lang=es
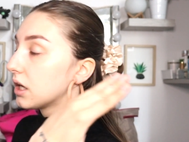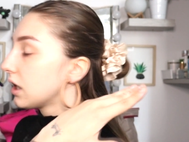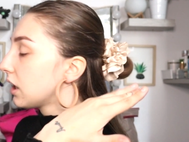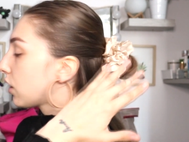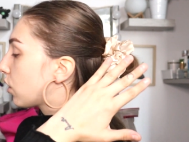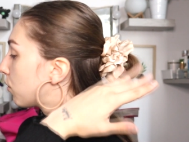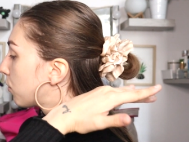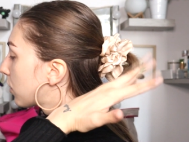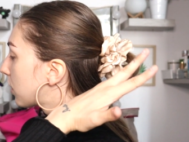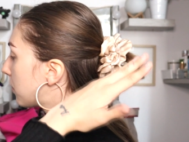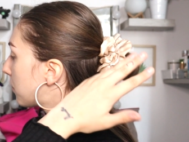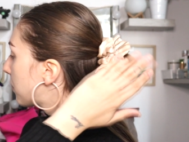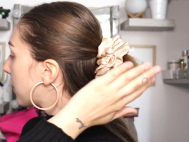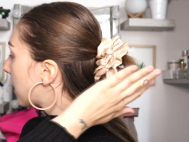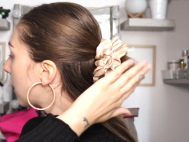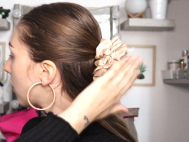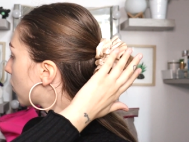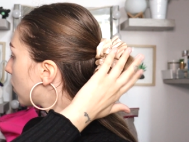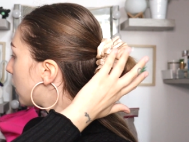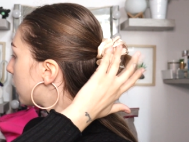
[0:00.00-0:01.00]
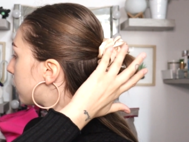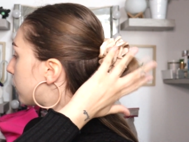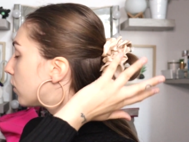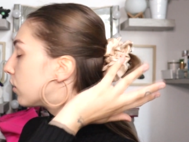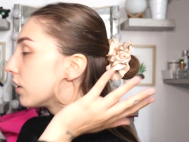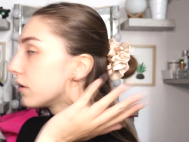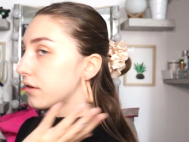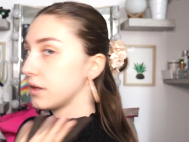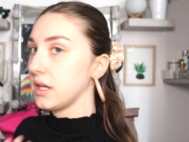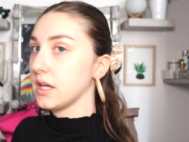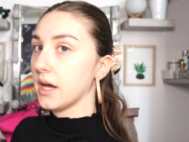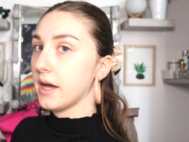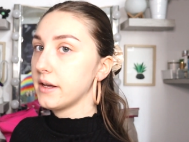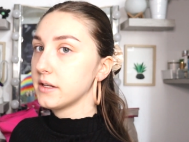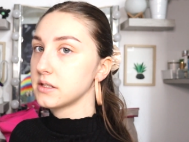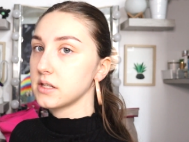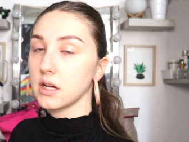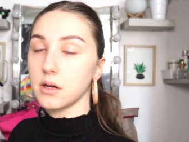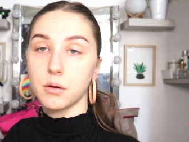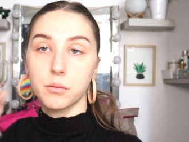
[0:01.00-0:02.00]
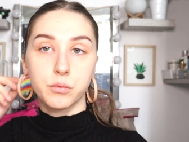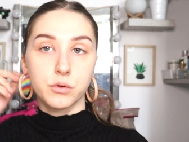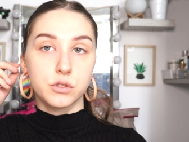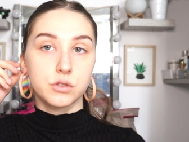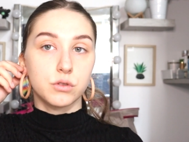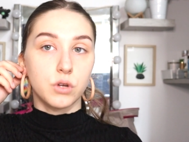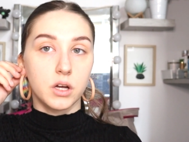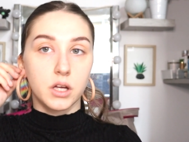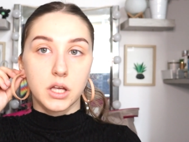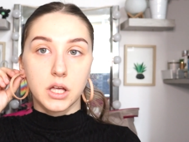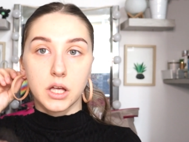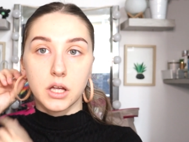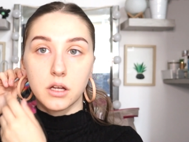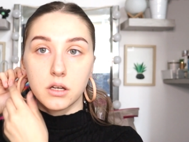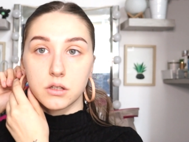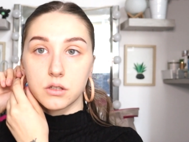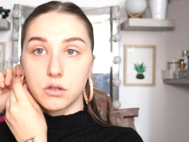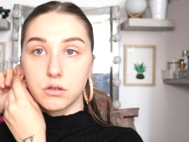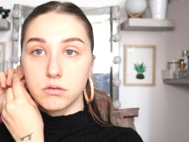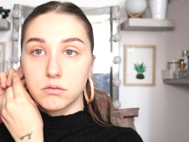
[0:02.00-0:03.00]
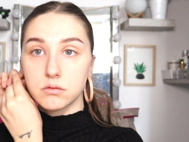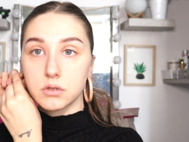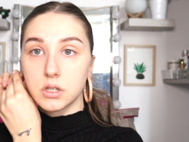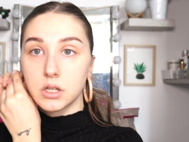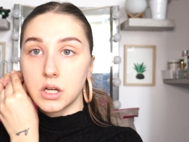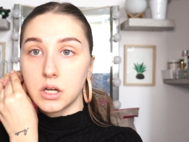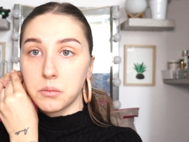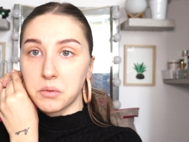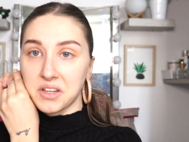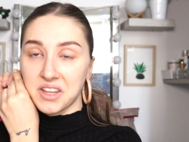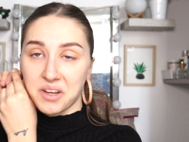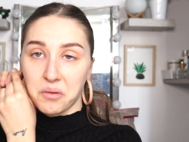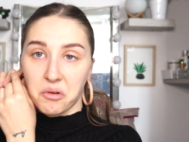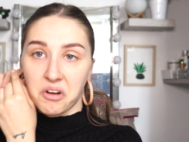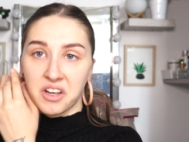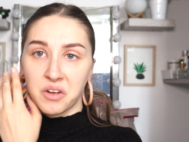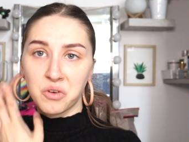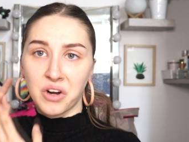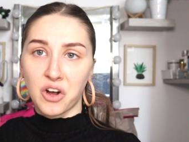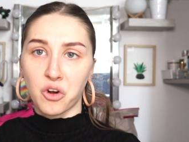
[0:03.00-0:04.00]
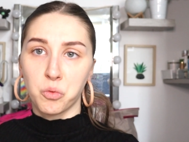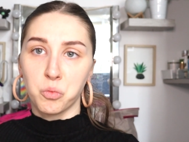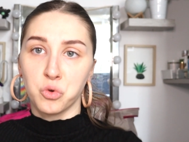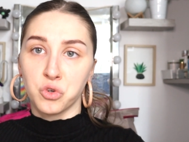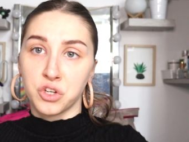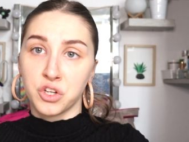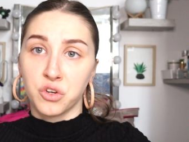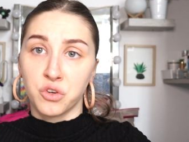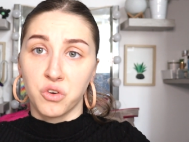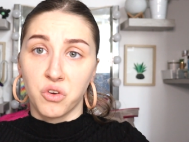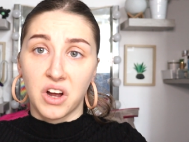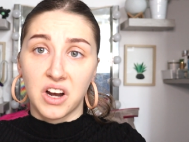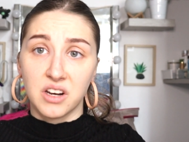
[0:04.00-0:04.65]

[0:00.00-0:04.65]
Y como que me pegan con la florecilla esta que me he puesto aquí. No, Parece que me vaya una comunión o